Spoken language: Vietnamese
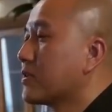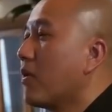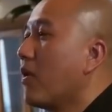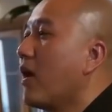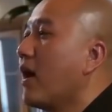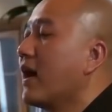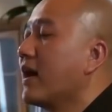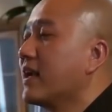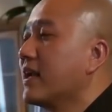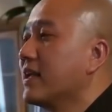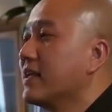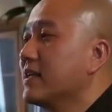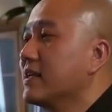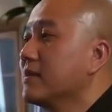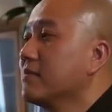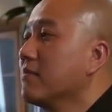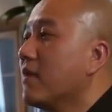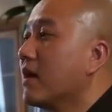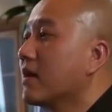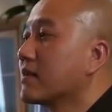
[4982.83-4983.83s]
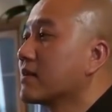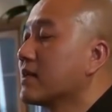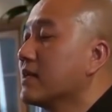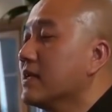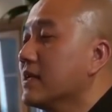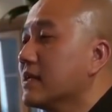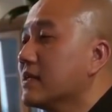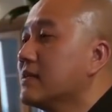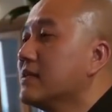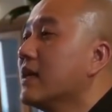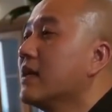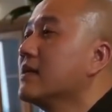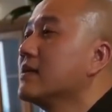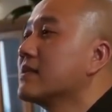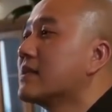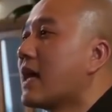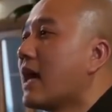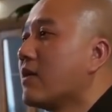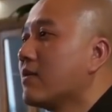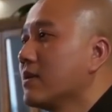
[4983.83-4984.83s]
toàn là những bậc thiện
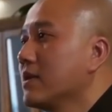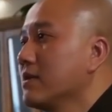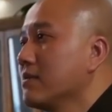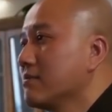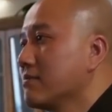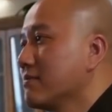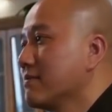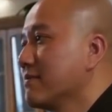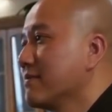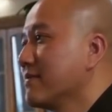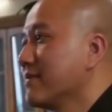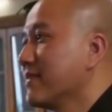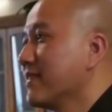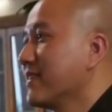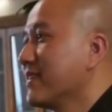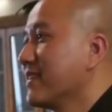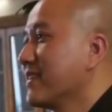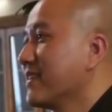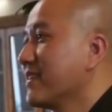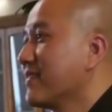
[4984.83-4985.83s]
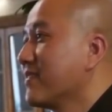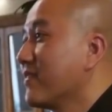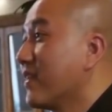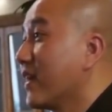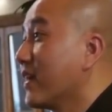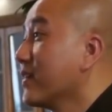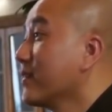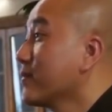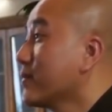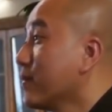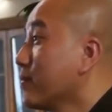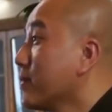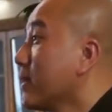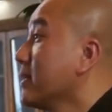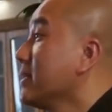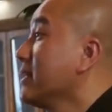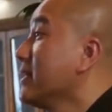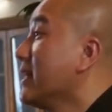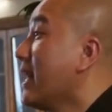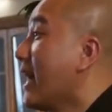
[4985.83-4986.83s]
nhân cao đức. Phải, trong
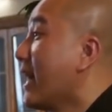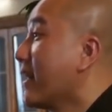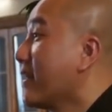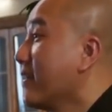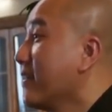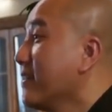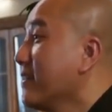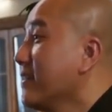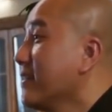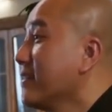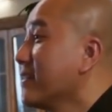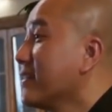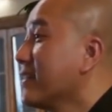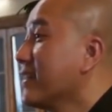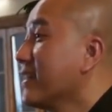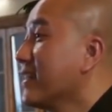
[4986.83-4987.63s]
Kinh Di Đà nói đó,